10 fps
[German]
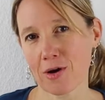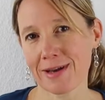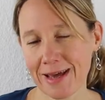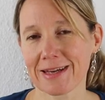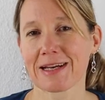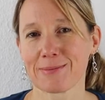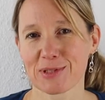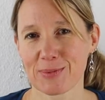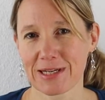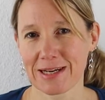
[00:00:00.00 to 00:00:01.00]
auch in anderen
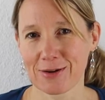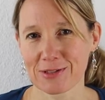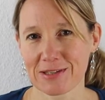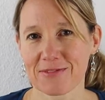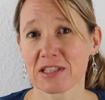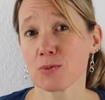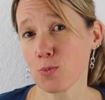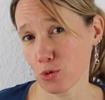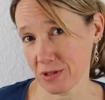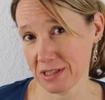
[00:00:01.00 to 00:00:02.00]
Lebensmitteln aussehen, wenn sie
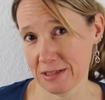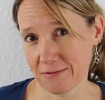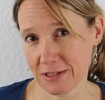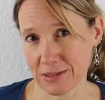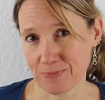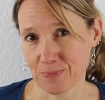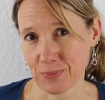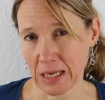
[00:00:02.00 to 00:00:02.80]
positiv ist.